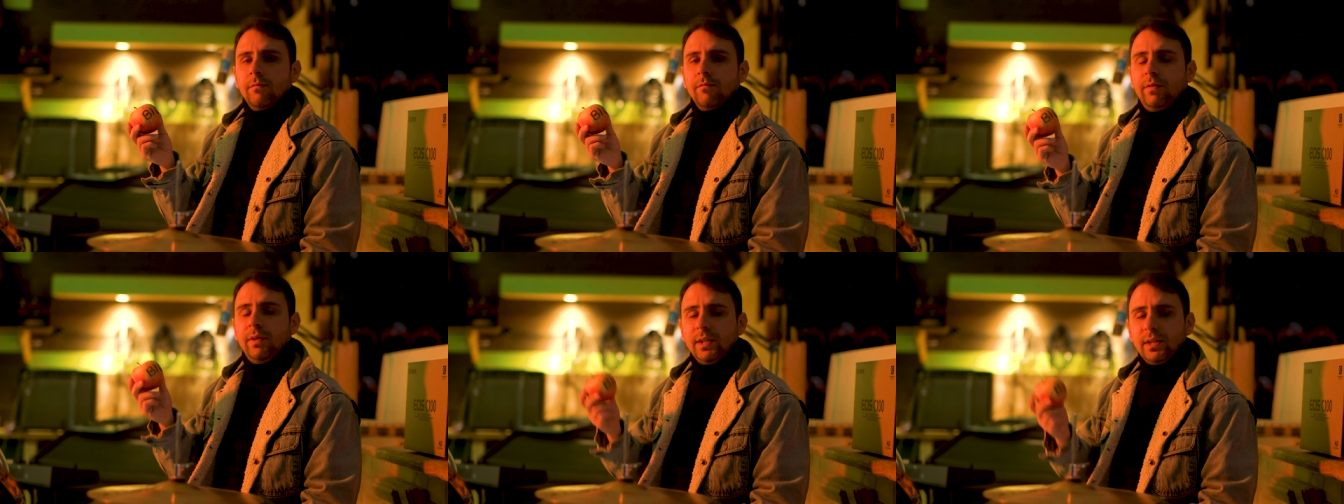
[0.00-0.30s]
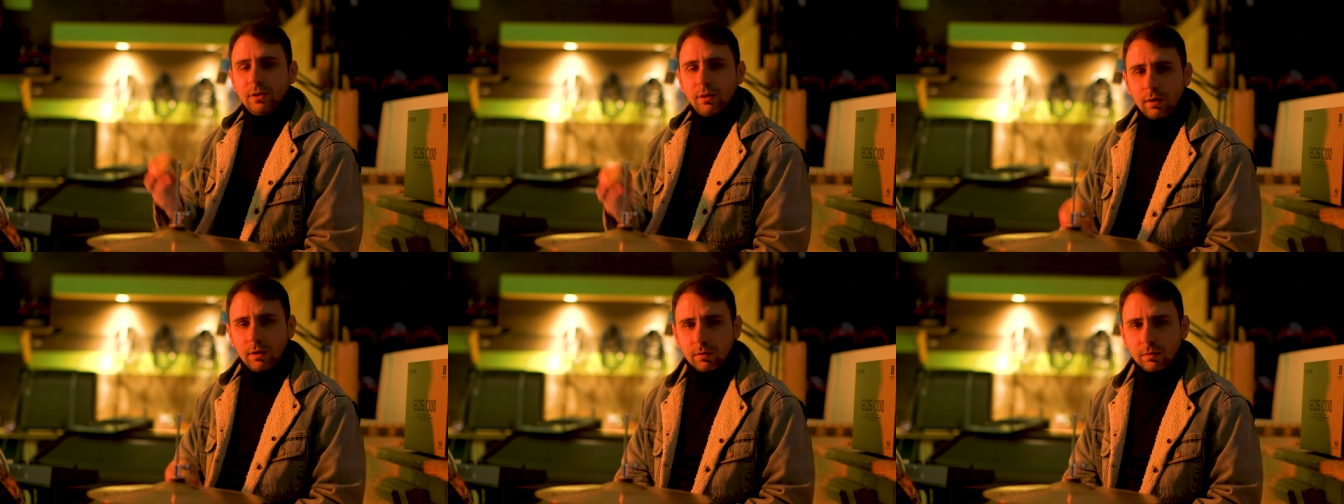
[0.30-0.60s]

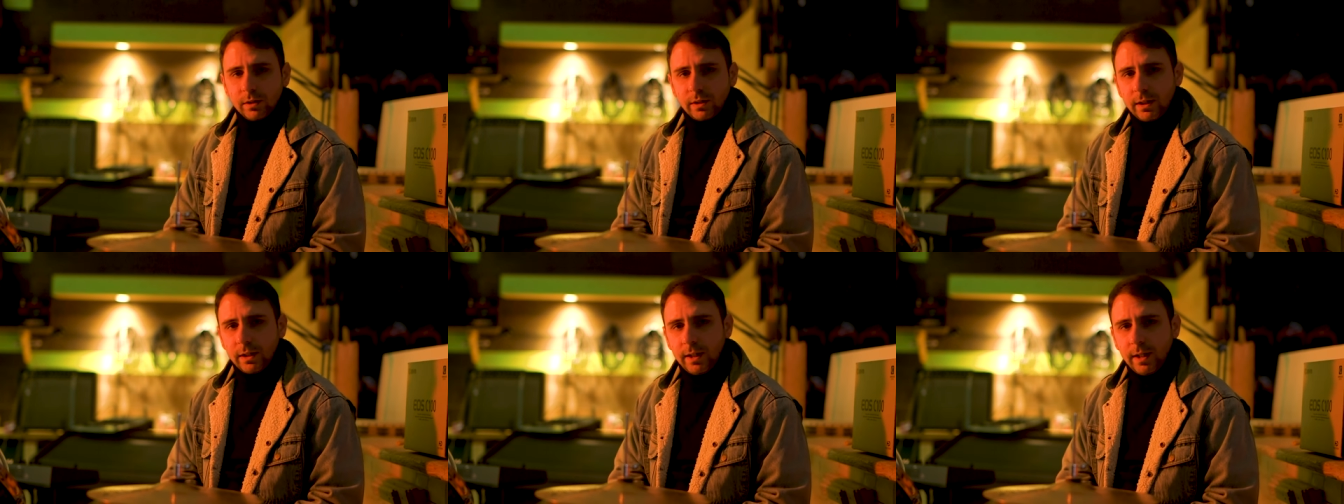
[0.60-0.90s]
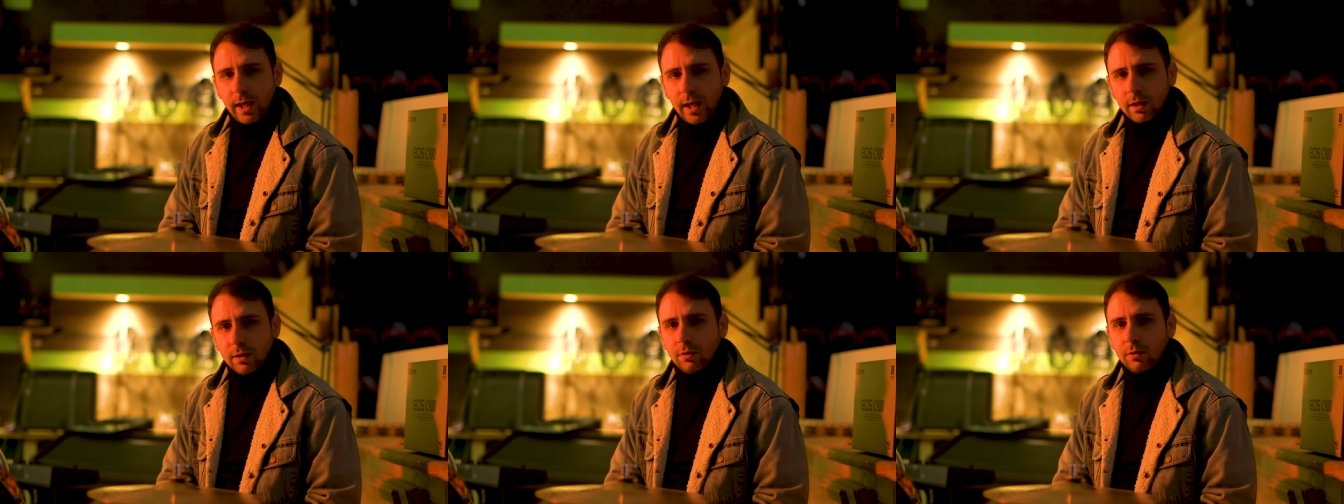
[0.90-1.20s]
Visto e
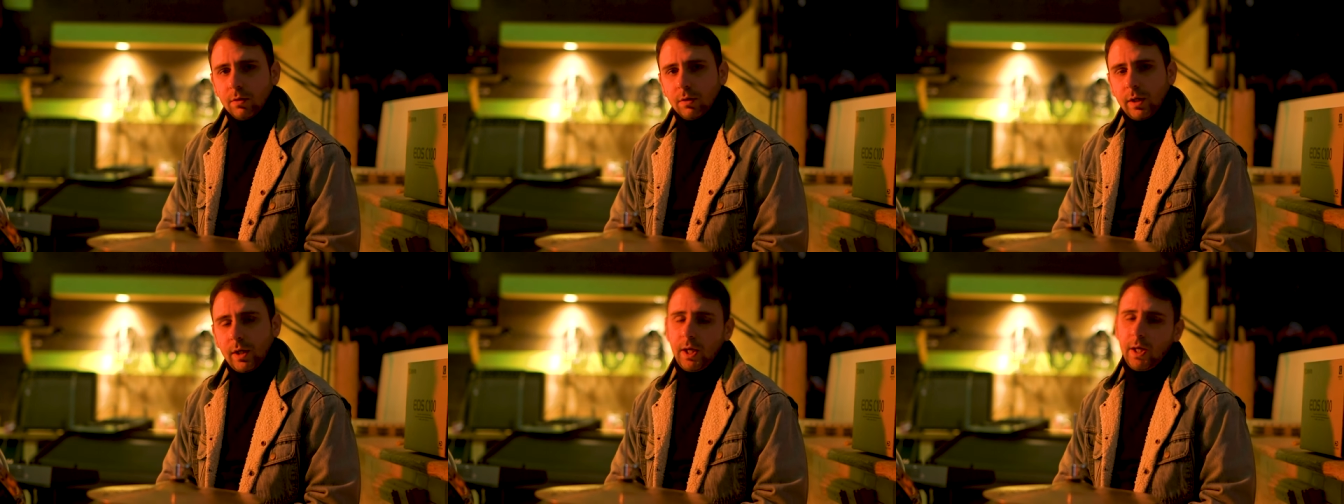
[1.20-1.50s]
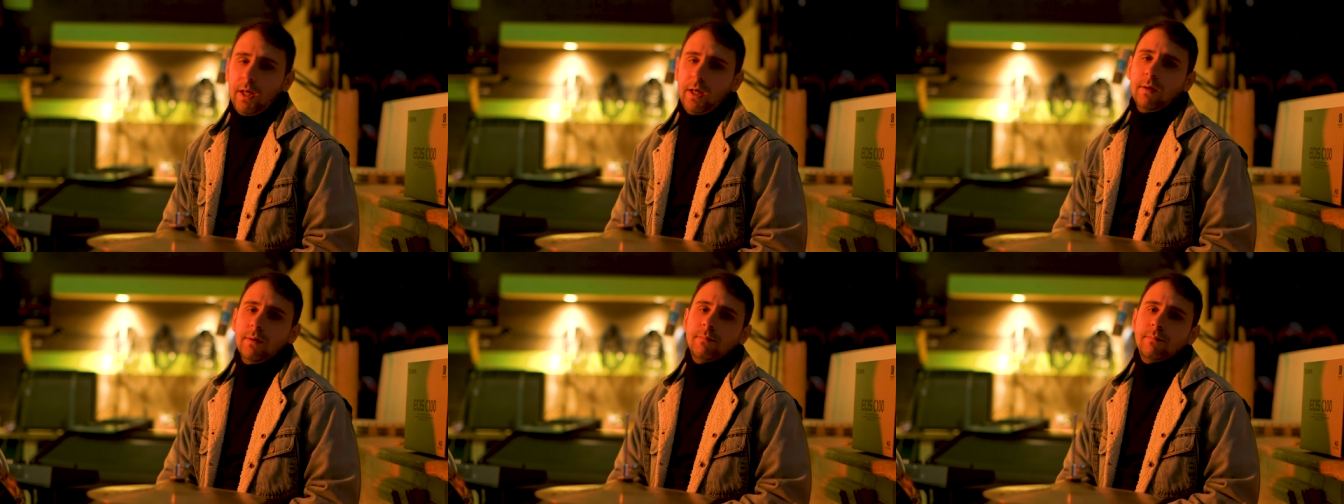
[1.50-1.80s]
considerato
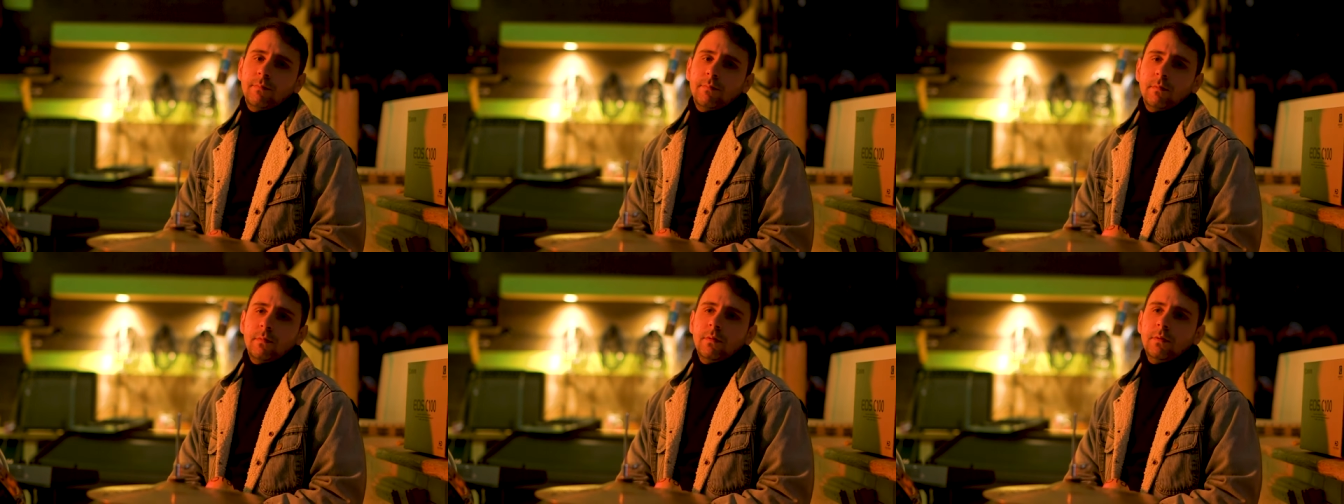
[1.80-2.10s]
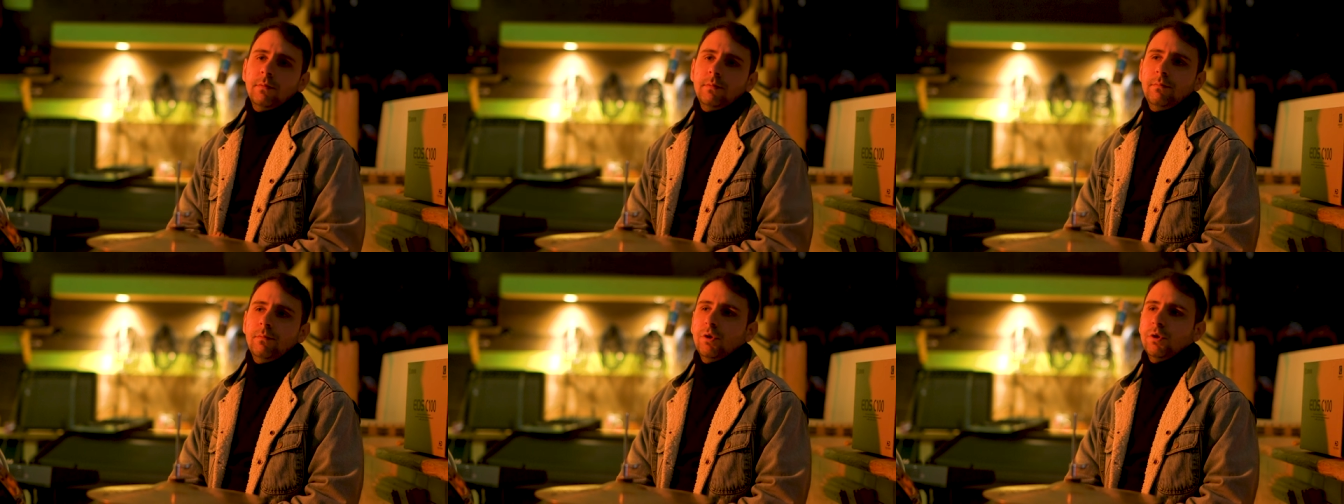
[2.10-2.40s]
che
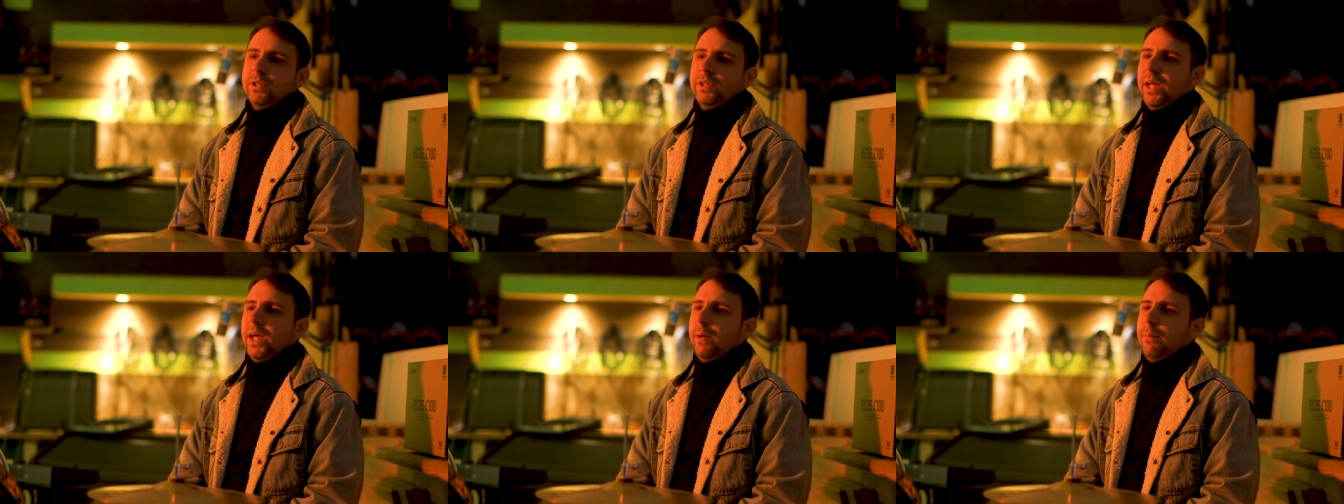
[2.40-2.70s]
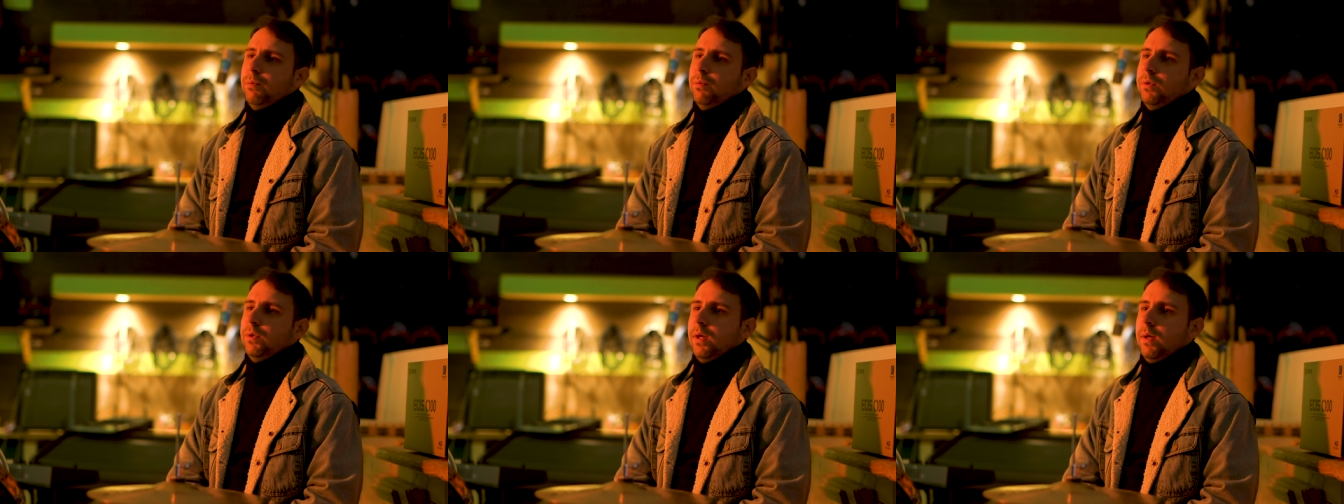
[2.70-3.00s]
lo si
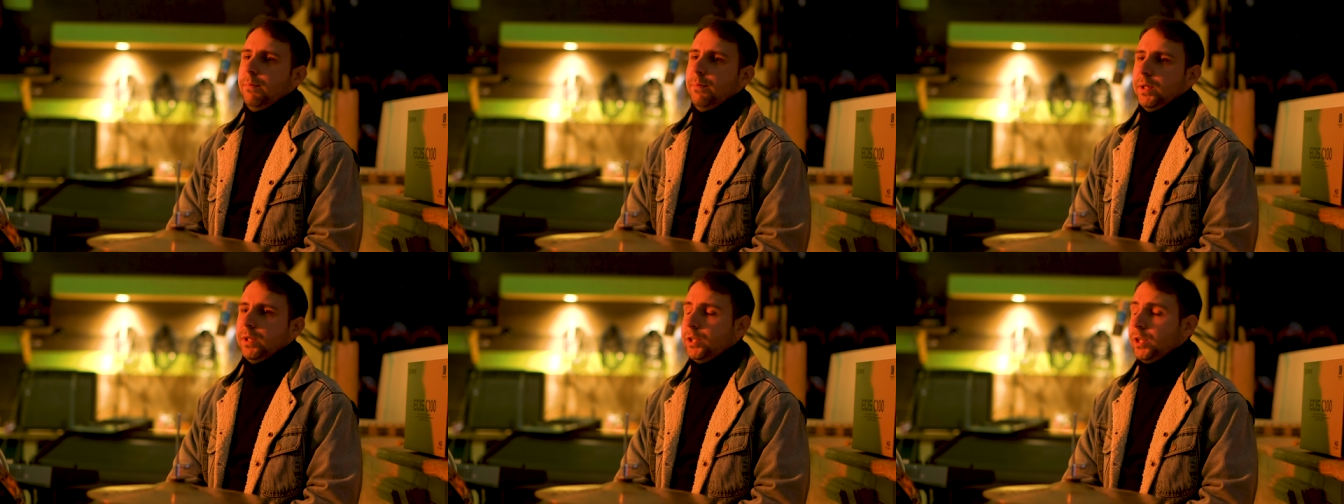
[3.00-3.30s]
reputa per